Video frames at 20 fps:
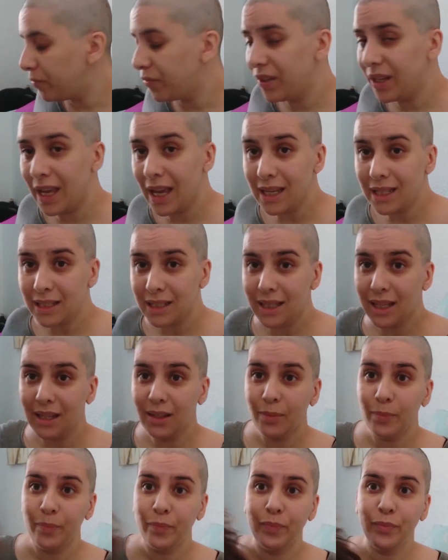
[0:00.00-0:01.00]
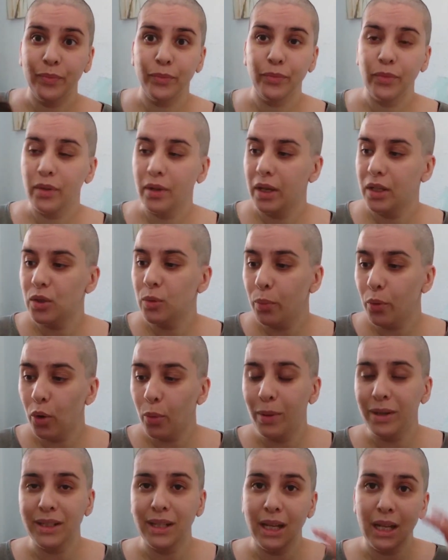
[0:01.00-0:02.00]
Y esta es un
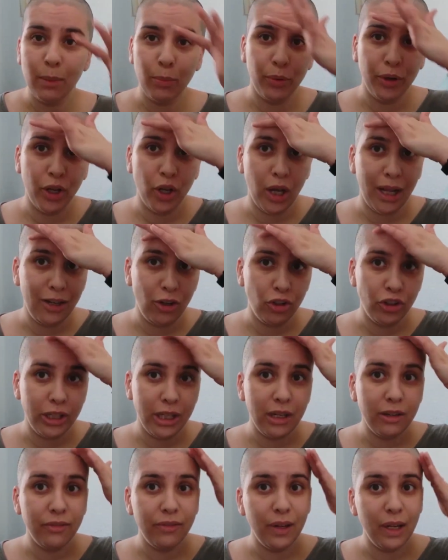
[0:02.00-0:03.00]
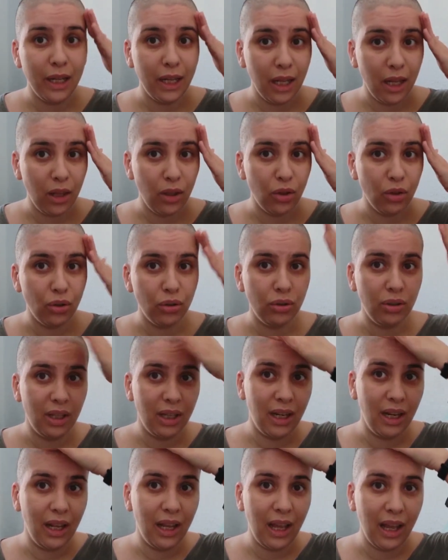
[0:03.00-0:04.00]
poco más cara porque al no tener flequillo
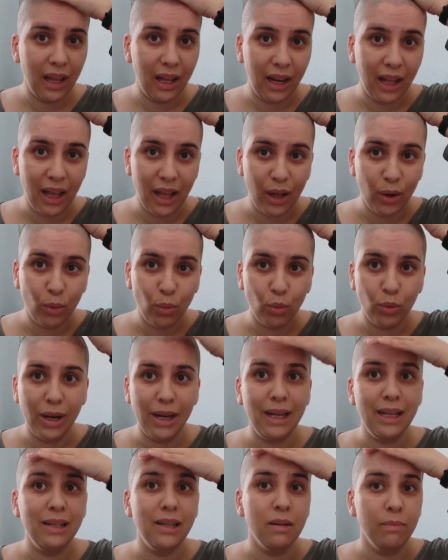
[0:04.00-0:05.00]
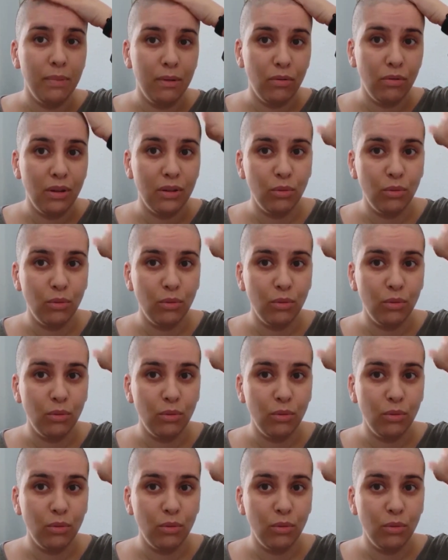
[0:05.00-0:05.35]
tienen que crear una línea de pelo